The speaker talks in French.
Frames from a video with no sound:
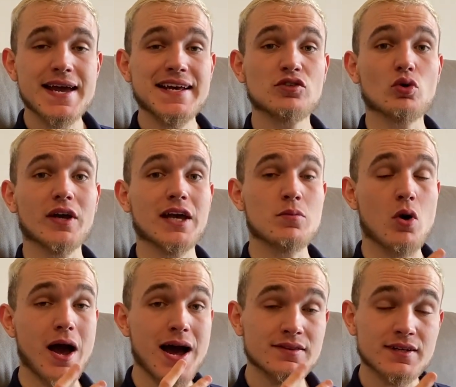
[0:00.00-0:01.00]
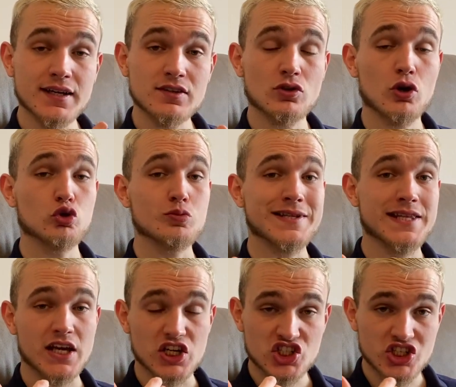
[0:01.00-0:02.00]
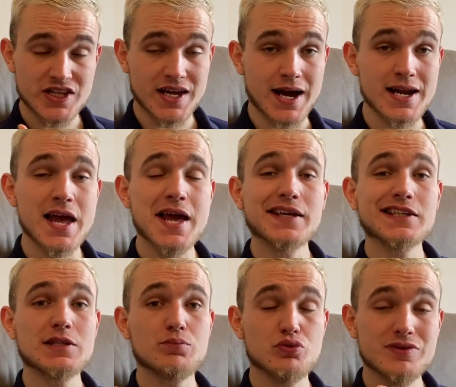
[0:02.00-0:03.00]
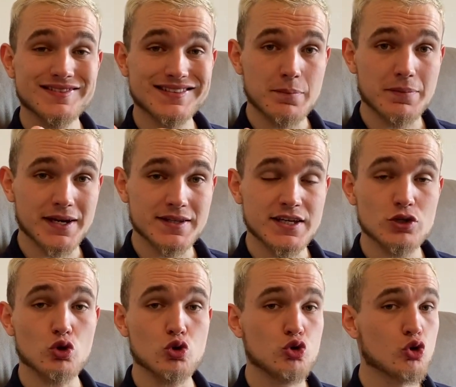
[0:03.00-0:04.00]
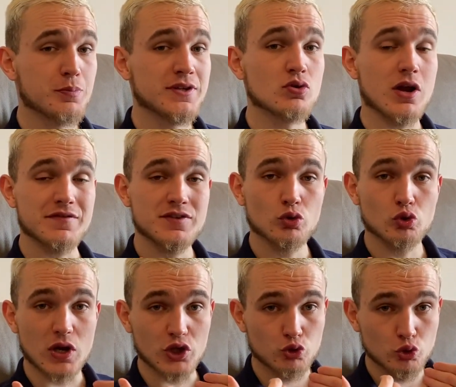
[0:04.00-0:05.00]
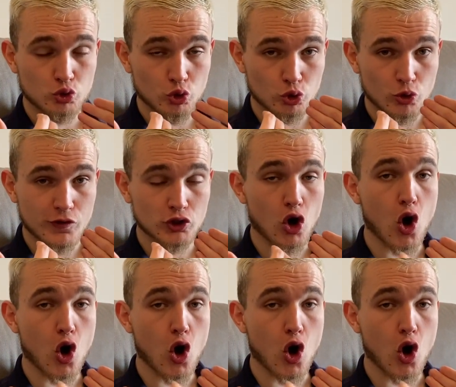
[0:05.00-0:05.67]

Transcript: Il sera également intéressant d'une manière générale qu'il puisse s'imprégner de l'utopie de la vision de la culture de votre